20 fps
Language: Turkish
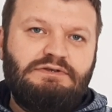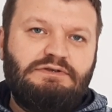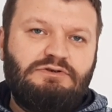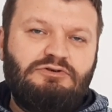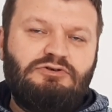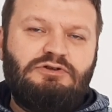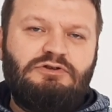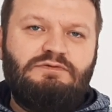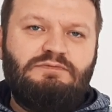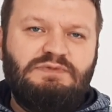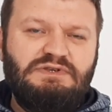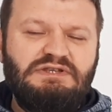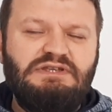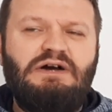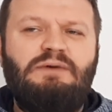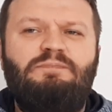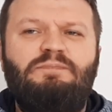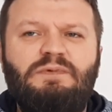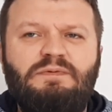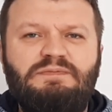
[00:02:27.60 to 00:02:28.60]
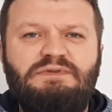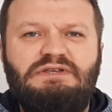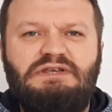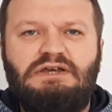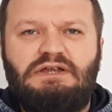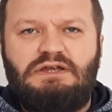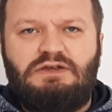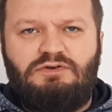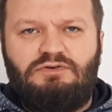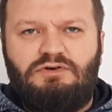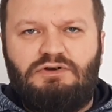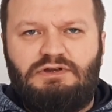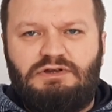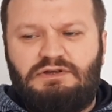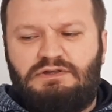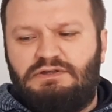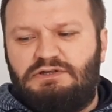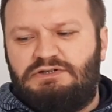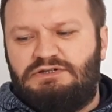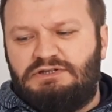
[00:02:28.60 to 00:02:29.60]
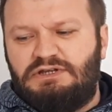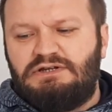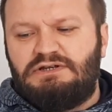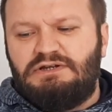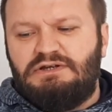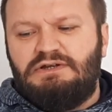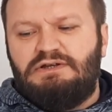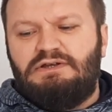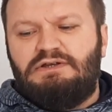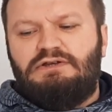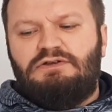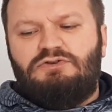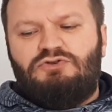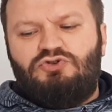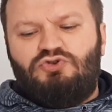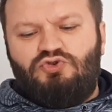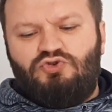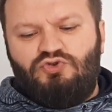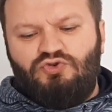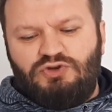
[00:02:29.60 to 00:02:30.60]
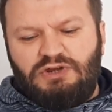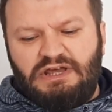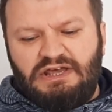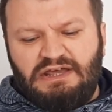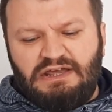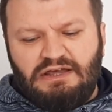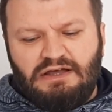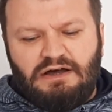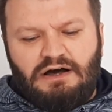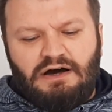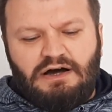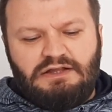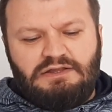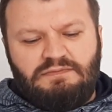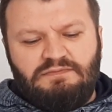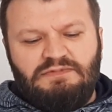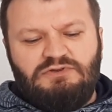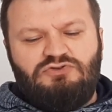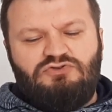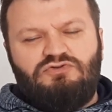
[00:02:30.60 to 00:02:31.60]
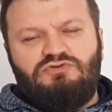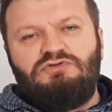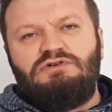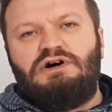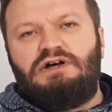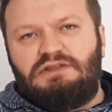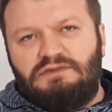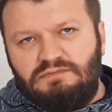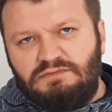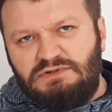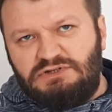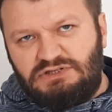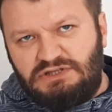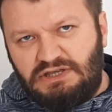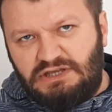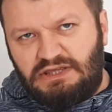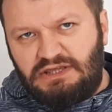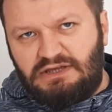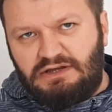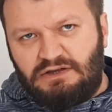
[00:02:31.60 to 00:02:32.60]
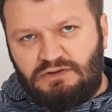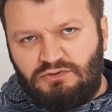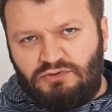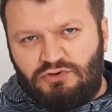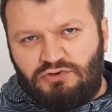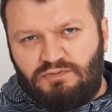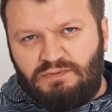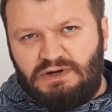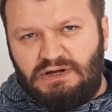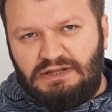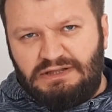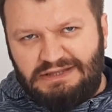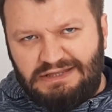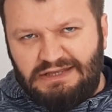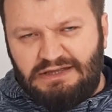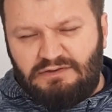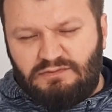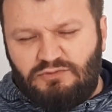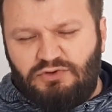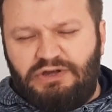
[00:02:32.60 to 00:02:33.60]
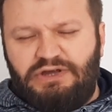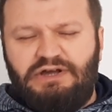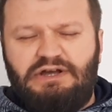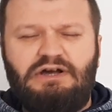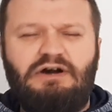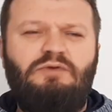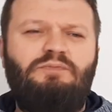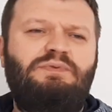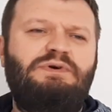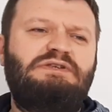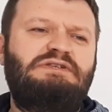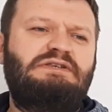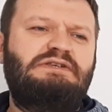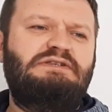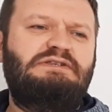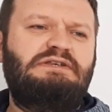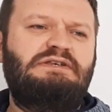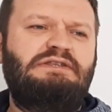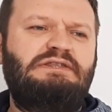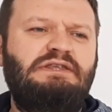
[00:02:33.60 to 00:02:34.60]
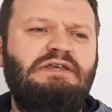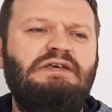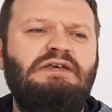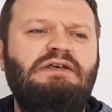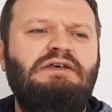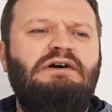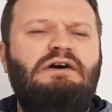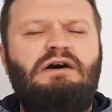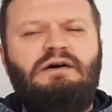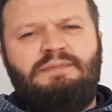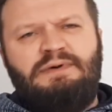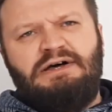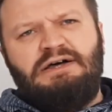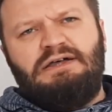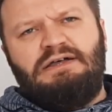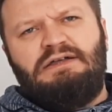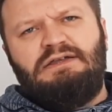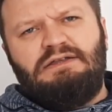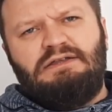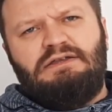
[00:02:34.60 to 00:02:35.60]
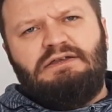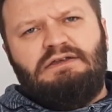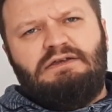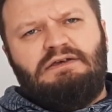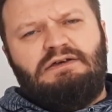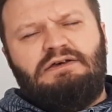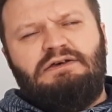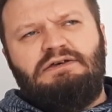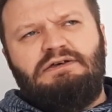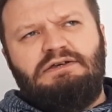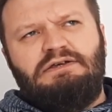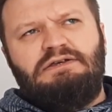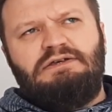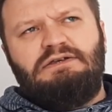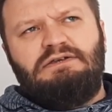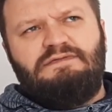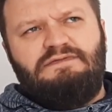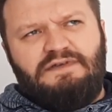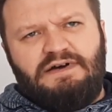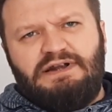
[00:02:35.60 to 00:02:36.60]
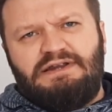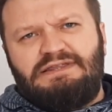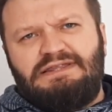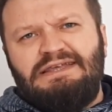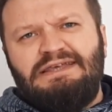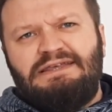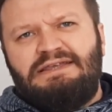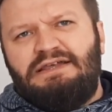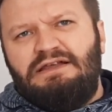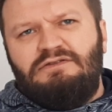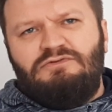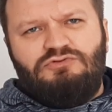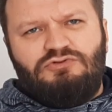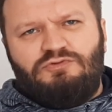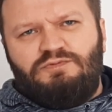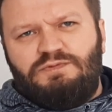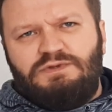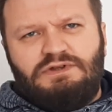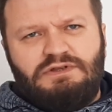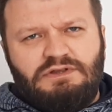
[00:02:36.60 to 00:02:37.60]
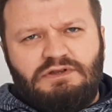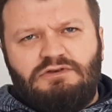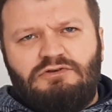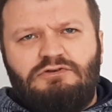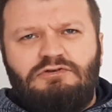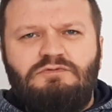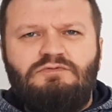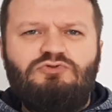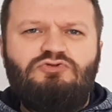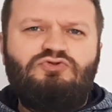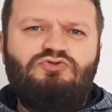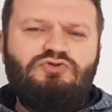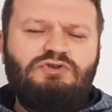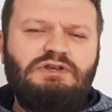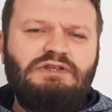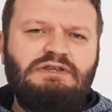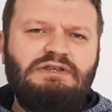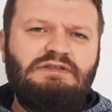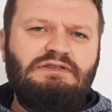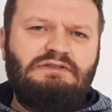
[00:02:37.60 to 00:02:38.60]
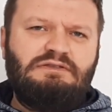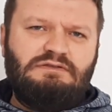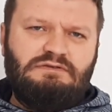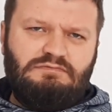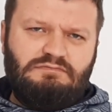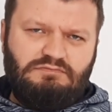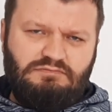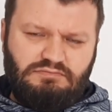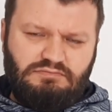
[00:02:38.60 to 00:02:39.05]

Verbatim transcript: görevimizi yapmamız gerekiyor arkadaşlar. Süre 60 soru 60 dakika normalde bu EKPSS'de ama farklı engel gruplarına göre bu sürenin